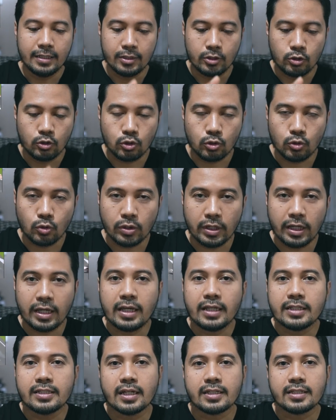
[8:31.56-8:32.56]

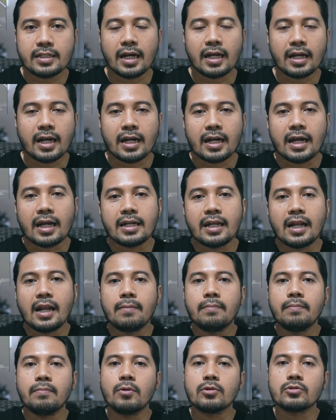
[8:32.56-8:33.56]
Suzuki Jazz RR
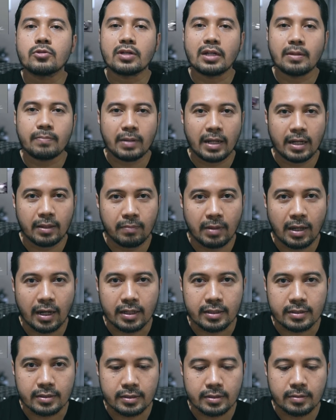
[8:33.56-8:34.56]
adalah motor yang paling
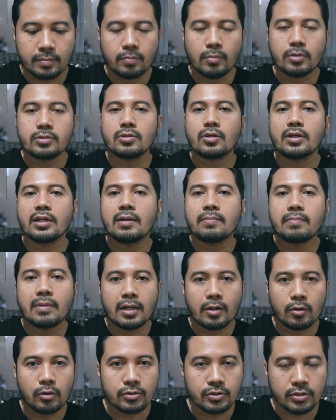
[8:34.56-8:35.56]
balance, motor yang
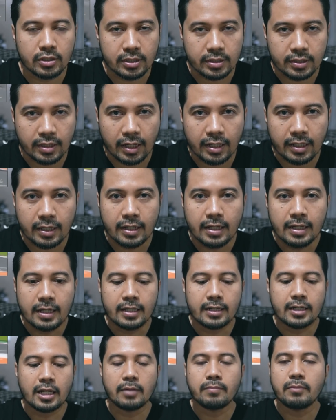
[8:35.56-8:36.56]
paling konsisten
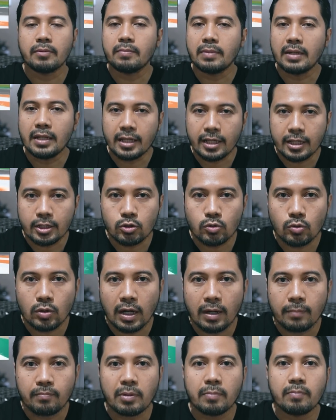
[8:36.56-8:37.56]
dan memiliki
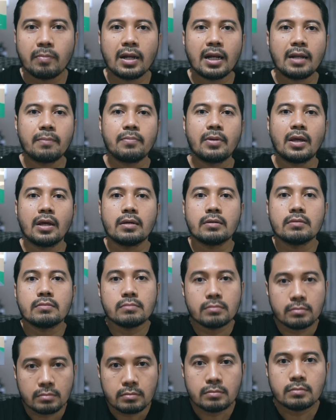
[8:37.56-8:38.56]
juga pembalap yang
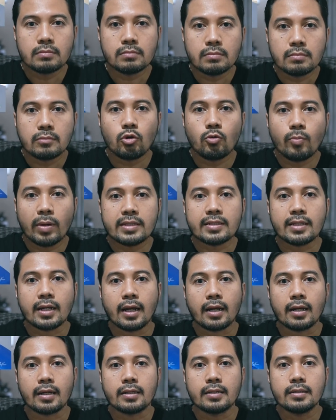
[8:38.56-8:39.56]
lumayan
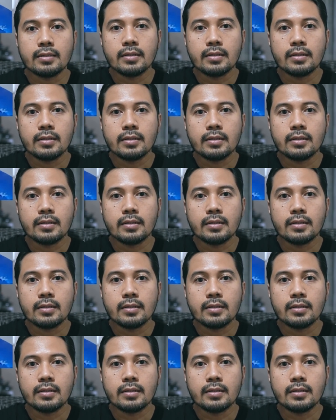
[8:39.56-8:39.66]
tenang.